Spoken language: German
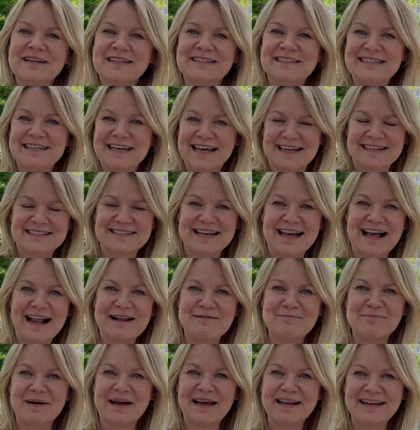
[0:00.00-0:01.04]
die
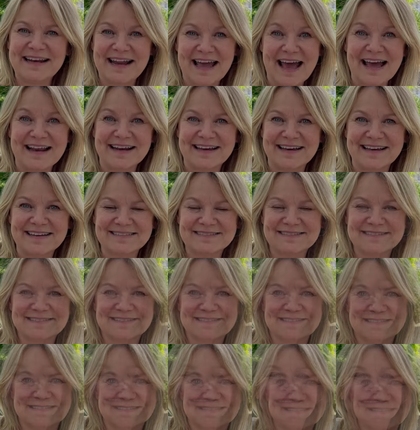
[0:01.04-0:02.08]
Catalpa nana.
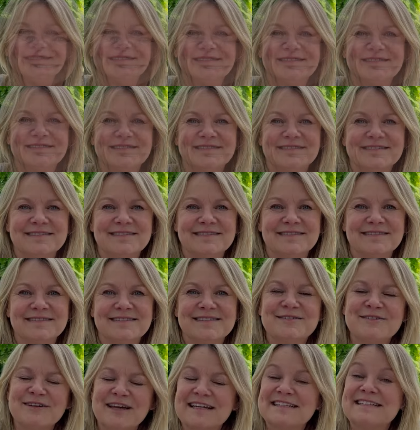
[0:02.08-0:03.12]

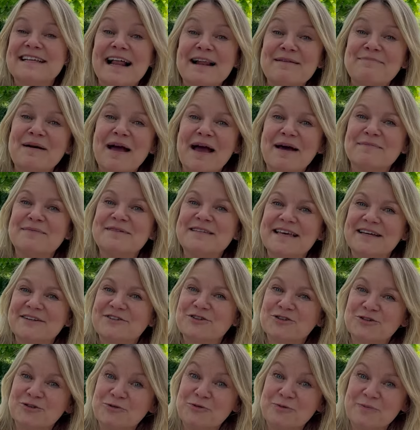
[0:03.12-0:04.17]
Zu Catalpa habe ich ja
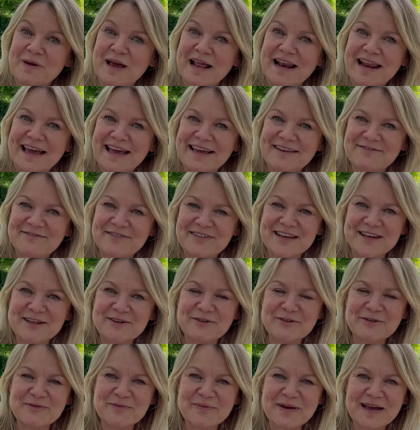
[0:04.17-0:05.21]
schon mal ein Video
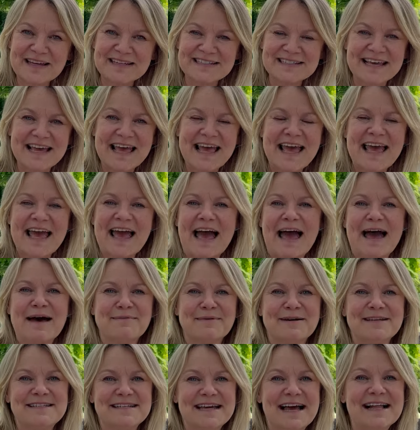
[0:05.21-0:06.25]
gemacht,
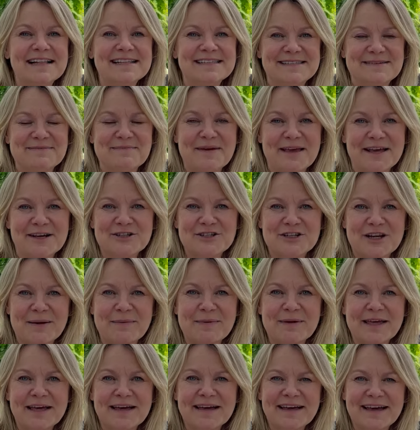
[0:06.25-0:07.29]
aber da als
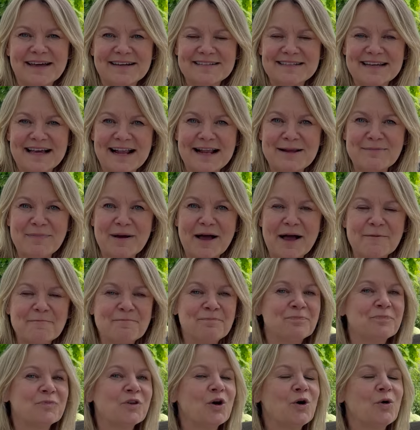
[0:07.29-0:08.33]
mehrstammige Catalpa.
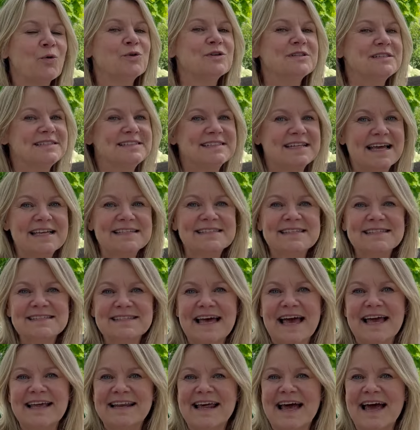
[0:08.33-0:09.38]
Und das ist
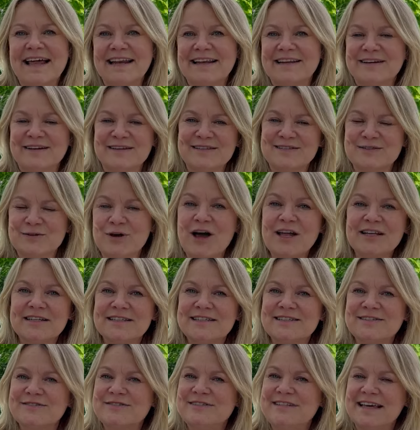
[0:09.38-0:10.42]
eine andere Sorte,
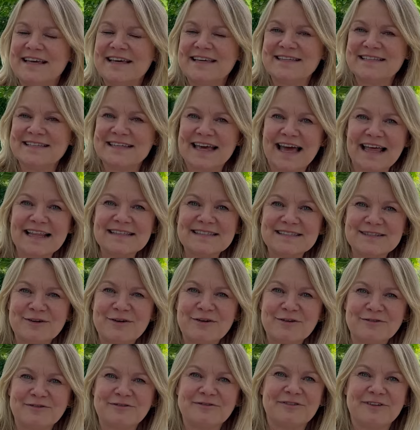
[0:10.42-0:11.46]
zu der ich ganz
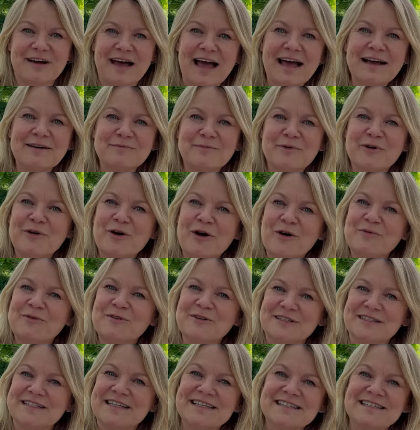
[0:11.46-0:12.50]
oft Fragen bekomme
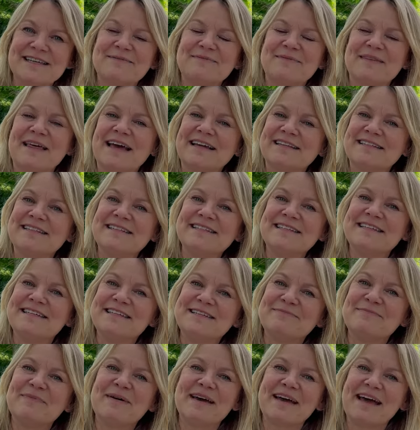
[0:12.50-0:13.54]
und deshalb dachte ich,
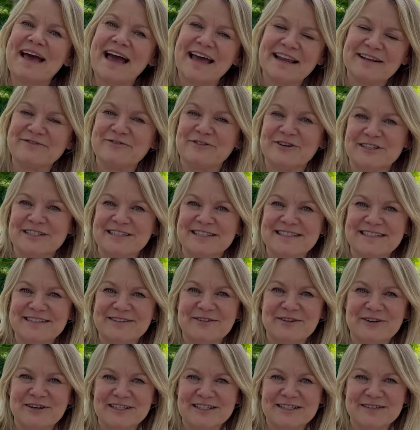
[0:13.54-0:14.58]
ich beantworte die
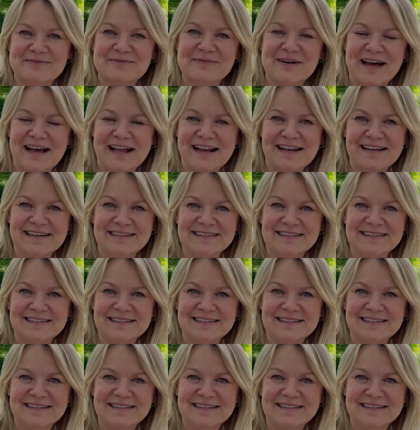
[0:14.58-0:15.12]
heute mal.